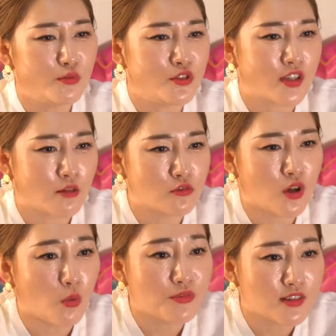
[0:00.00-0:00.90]
없는
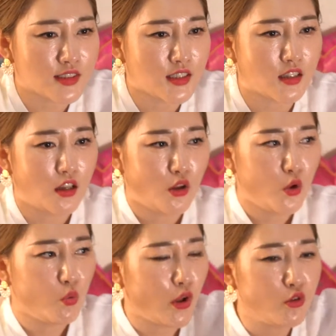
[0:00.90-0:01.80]
나무가 없듯이
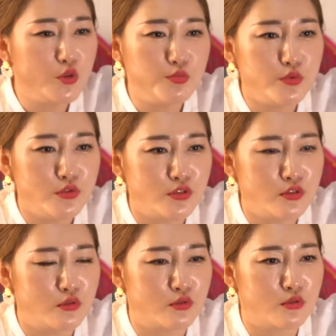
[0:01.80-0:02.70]
외국
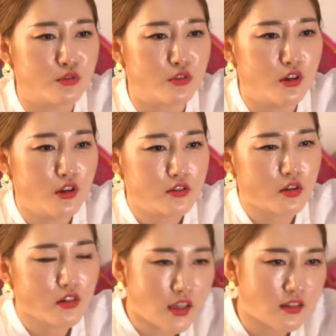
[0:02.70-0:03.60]
분들도
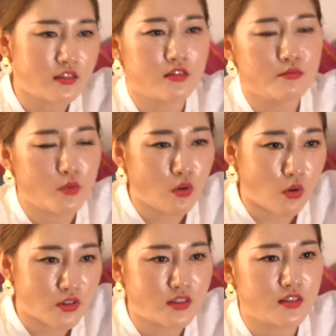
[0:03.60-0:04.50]
서양이든 뭐
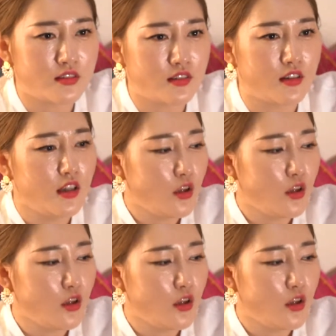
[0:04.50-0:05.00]
어디든